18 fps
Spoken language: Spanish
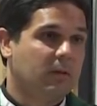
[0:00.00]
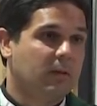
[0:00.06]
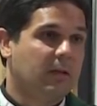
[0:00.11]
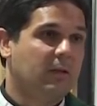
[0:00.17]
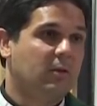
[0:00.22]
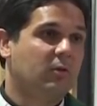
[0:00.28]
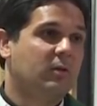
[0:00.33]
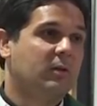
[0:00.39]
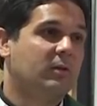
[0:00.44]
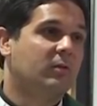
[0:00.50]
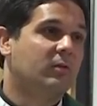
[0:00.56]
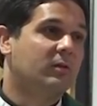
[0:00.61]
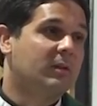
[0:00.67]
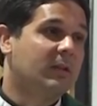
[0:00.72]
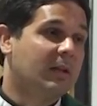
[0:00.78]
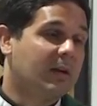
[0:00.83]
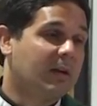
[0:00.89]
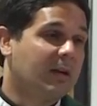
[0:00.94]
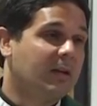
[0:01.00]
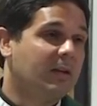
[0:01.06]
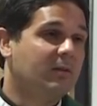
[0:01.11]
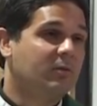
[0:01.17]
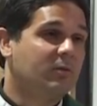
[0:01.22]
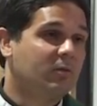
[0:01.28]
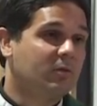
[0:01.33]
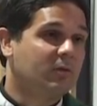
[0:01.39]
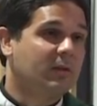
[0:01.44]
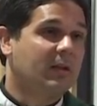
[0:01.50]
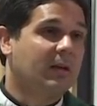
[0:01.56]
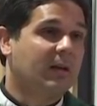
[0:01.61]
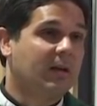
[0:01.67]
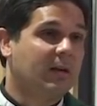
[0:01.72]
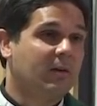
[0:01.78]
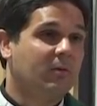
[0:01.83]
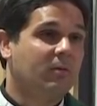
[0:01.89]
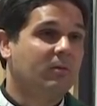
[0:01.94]
Y entonces son, son
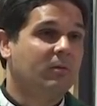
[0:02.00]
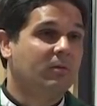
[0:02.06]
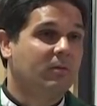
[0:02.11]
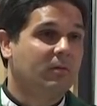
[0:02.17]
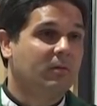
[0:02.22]
terreno